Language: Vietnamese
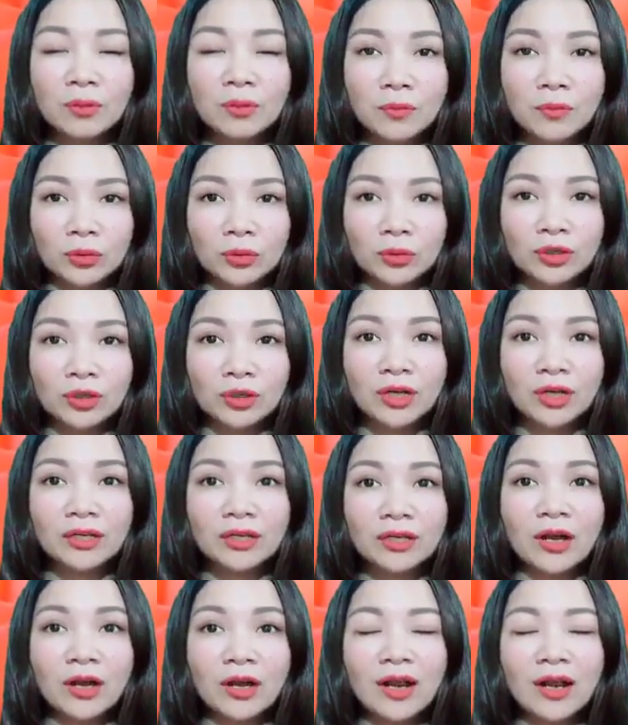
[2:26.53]
Một,
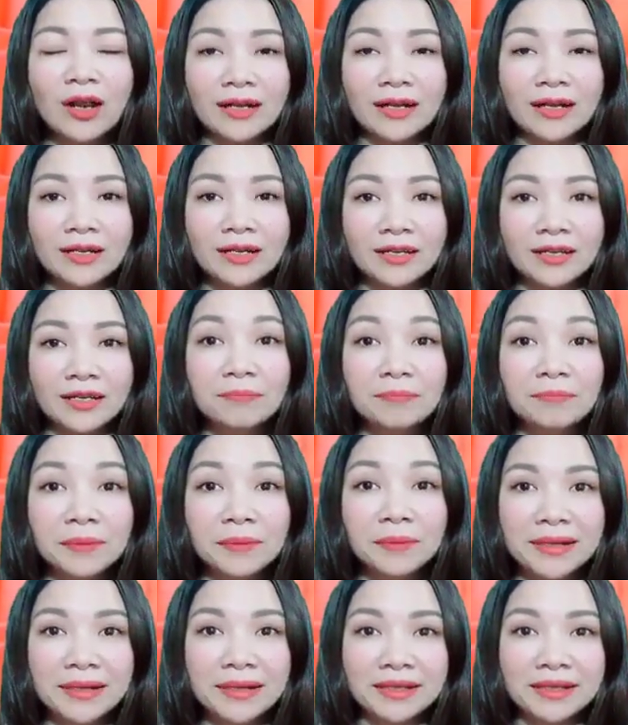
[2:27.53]
đó là người
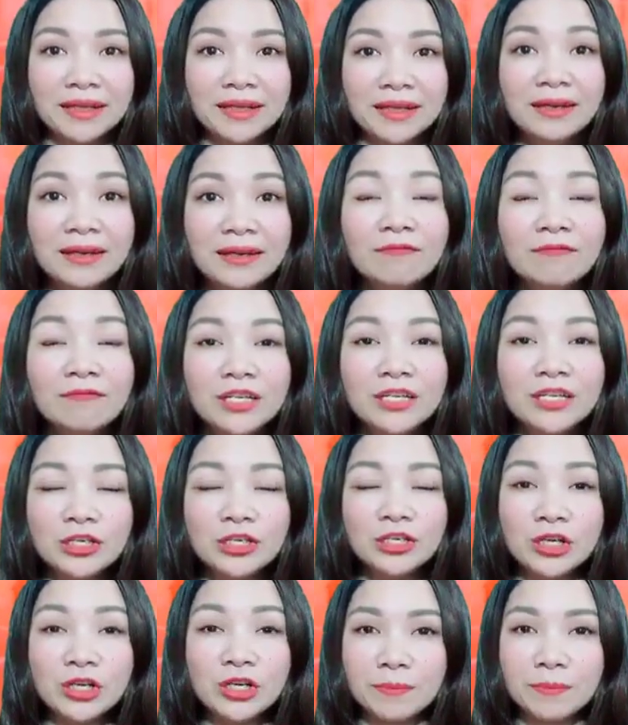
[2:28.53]
mất bình tĩnh vì
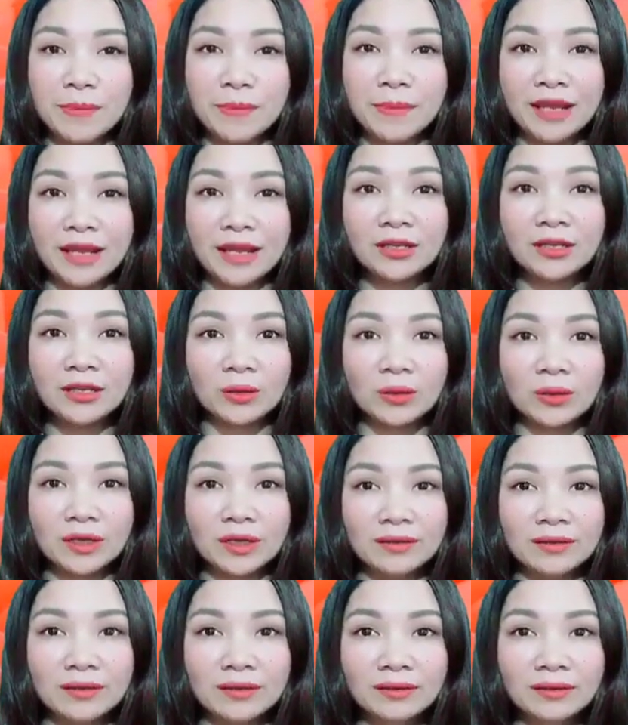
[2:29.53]
những chuyện bé như con
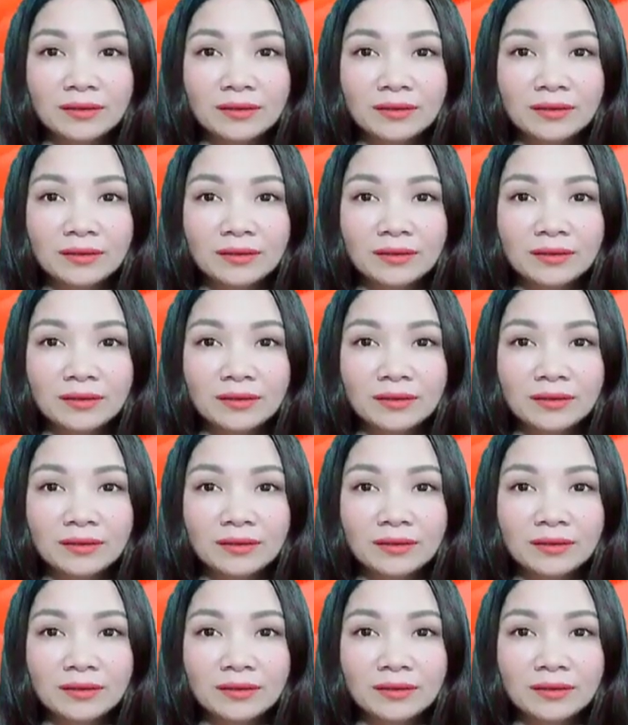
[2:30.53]
kiến